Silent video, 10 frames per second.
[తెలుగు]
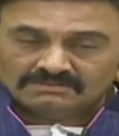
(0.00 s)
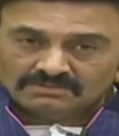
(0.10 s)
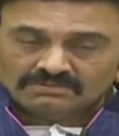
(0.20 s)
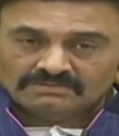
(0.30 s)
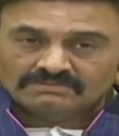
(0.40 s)

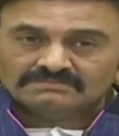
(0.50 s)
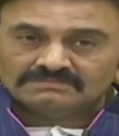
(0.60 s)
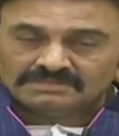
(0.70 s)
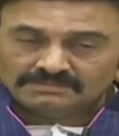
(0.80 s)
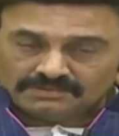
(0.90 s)
సో
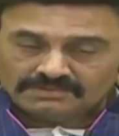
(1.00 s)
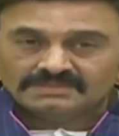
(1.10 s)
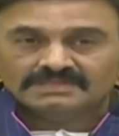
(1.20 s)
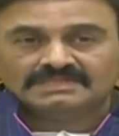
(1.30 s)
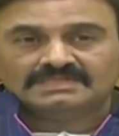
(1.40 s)

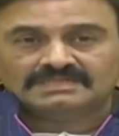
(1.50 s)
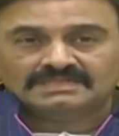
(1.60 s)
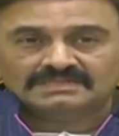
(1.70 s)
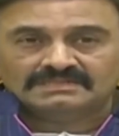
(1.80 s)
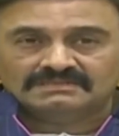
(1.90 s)
చెప్పొచ్చేది
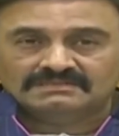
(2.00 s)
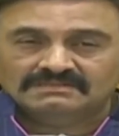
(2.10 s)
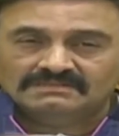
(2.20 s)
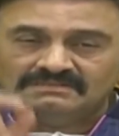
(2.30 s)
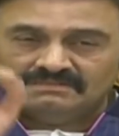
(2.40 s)
ఏంటంటే
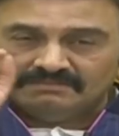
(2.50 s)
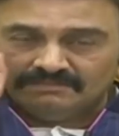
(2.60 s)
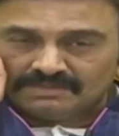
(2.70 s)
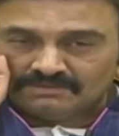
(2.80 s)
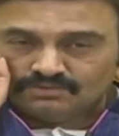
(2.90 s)

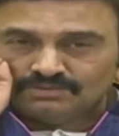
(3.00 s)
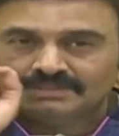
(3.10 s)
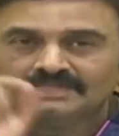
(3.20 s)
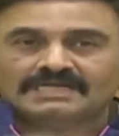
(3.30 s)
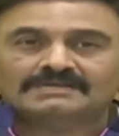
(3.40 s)
మనం
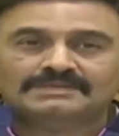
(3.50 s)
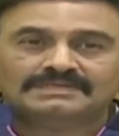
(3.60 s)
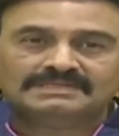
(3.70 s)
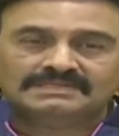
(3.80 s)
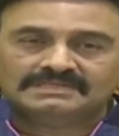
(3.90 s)
చూసి
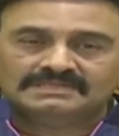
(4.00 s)
కళ్ళబట్టి